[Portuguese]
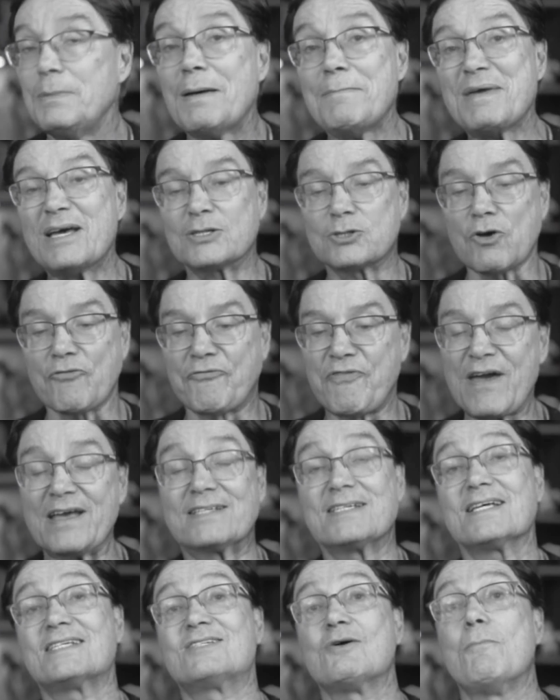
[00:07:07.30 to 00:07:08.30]
Nas minhas
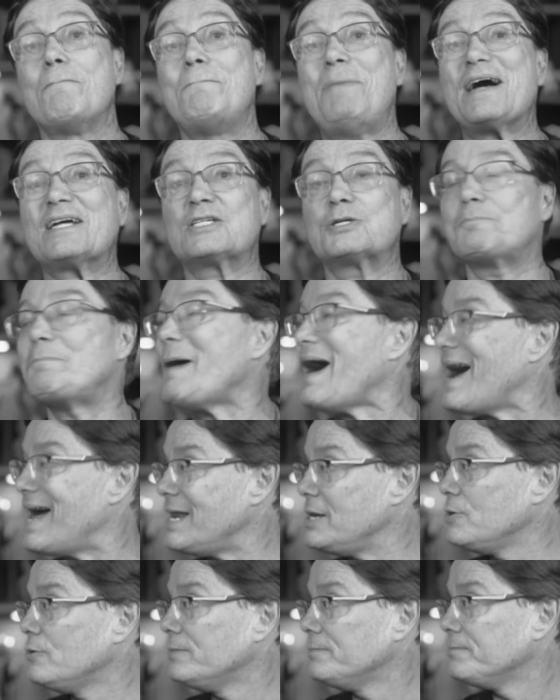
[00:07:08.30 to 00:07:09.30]
ofensas são
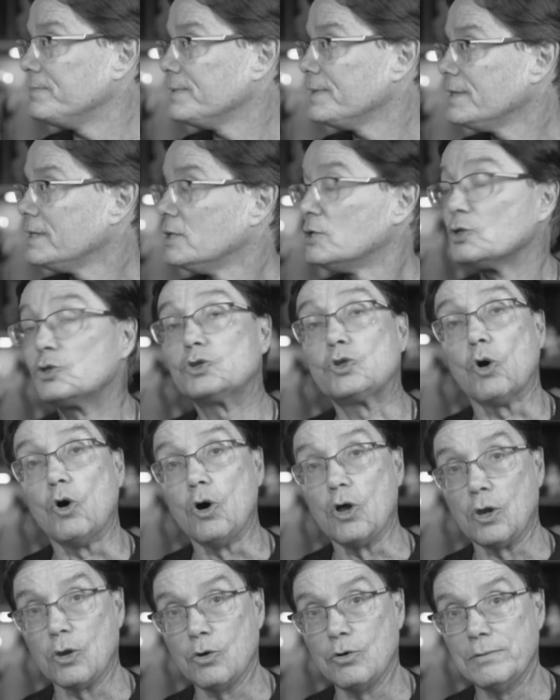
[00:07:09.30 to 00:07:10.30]
paspalho,
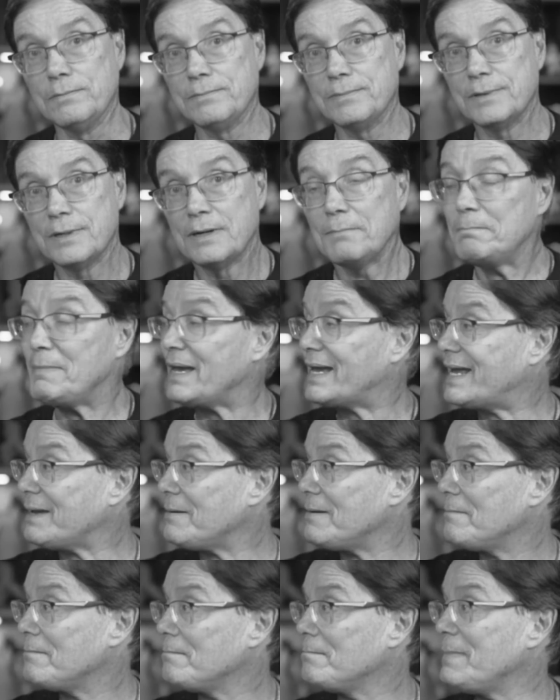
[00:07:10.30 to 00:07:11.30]
tolo, bobo, meque,
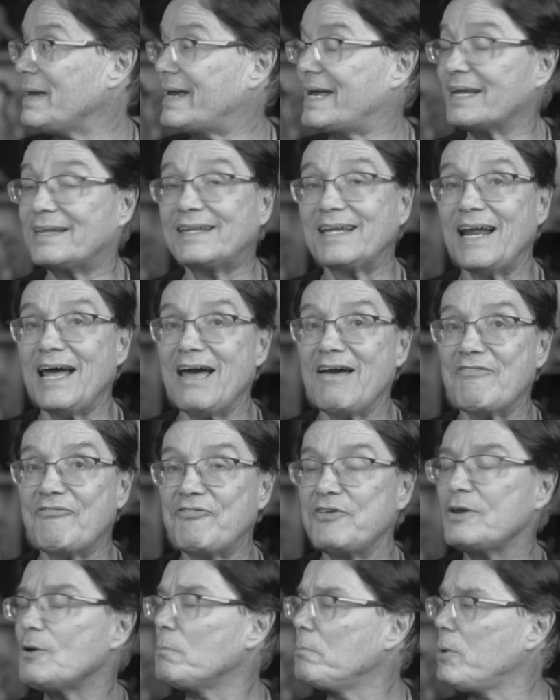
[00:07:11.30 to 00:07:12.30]
talvez.
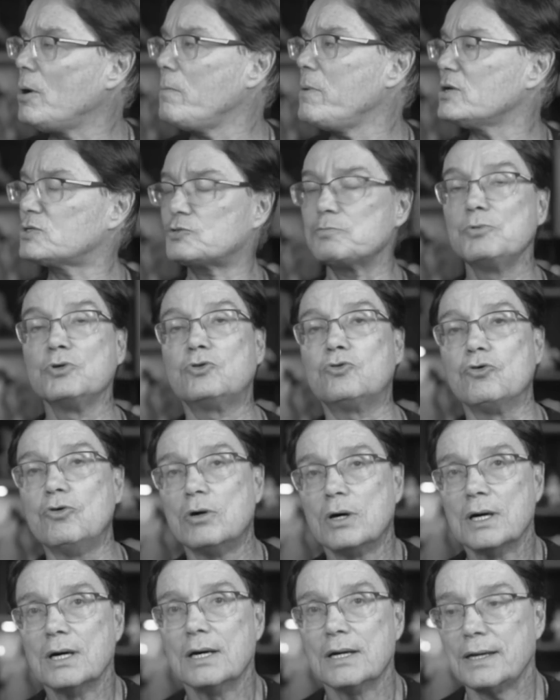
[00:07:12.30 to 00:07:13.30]
mequetrefe. Não, bobo eu acho muito. Né?
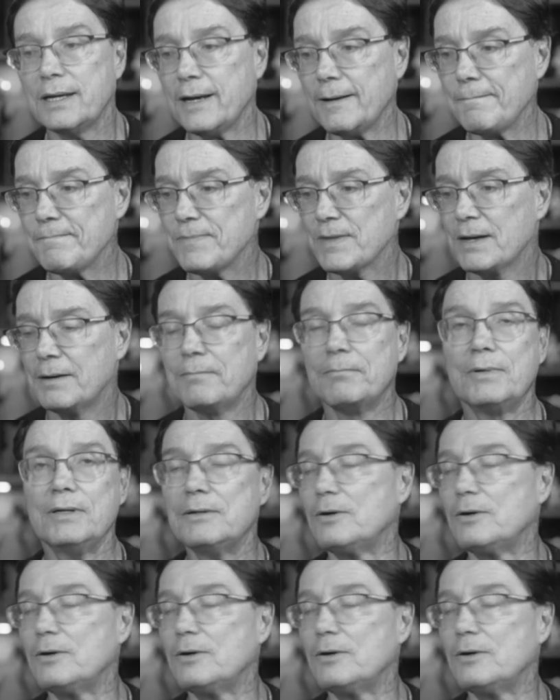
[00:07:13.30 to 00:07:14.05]
Pesado. Né?